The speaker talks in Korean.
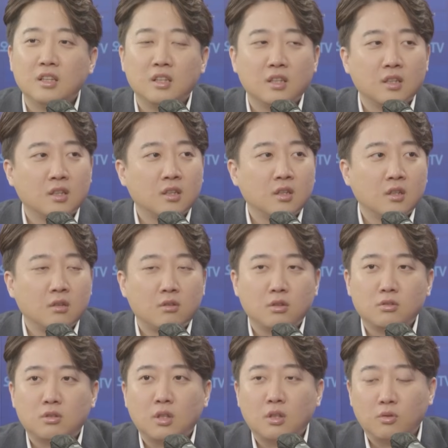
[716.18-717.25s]
음.
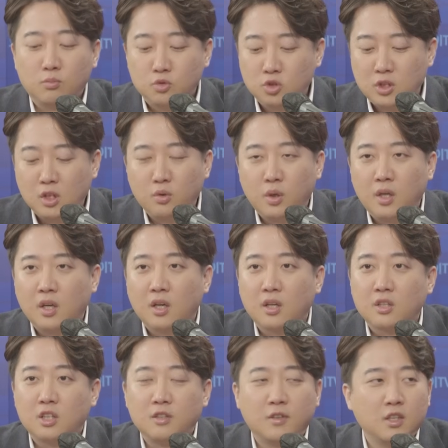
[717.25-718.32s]
그래서 제가 문제는 회야
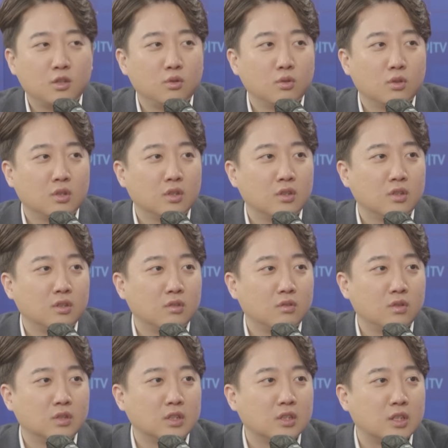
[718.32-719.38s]
그랬더니만 인조원
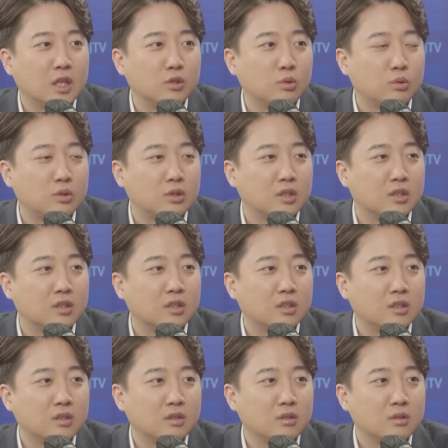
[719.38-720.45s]
위원장은 계속 그냥
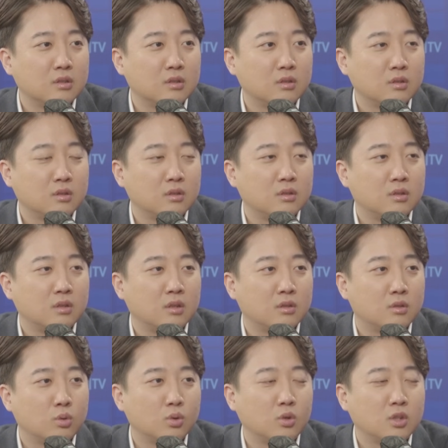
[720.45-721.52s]
예, 예. 도덕이